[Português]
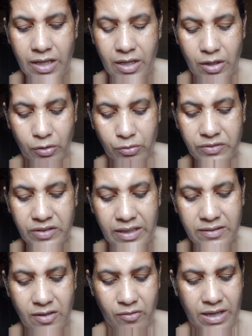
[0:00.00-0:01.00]
Eu não sei
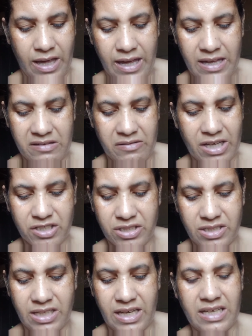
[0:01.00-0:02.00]
se alguém, eu acho
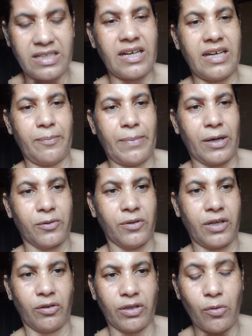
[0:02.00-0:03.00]
que ninguém ainda reparou
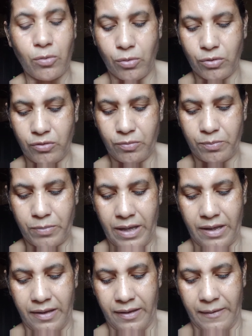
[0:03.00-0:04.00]
que eu não uso,
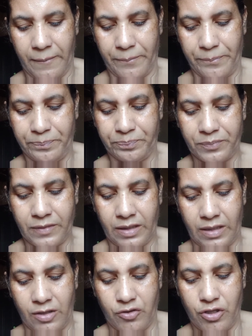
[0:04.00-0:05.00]
é,
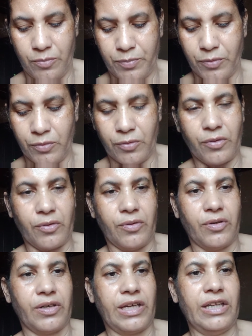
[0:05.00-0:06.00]
tipo,
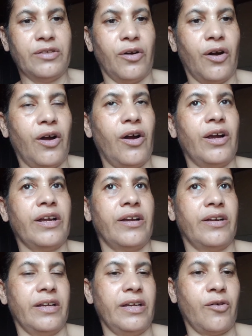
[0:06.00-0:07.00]
quinó
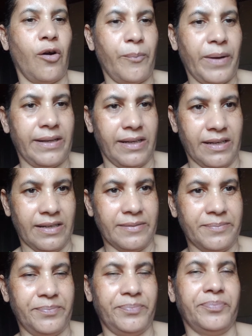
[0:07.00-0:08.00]
e companhia
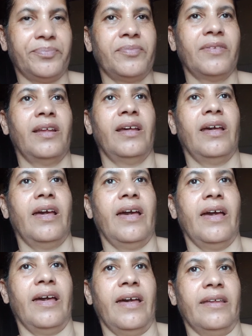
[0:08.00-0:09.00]

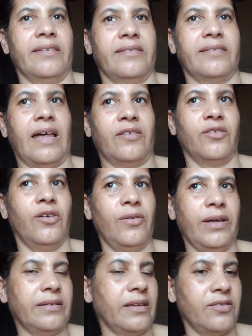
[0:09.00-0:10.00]
é, sazon,
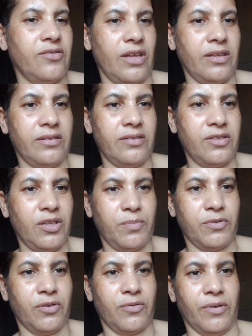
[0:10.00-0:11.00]
essas, esses
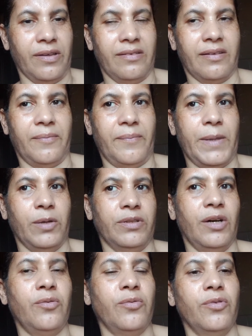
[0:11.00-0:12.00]
tipos de coisa. Eu
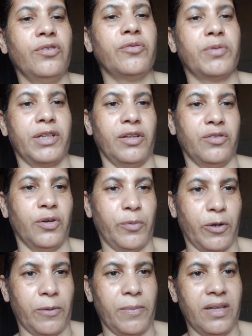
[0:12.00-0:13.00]
não uso porque eu sou
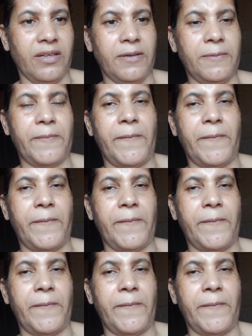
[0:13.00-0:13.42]
proibida,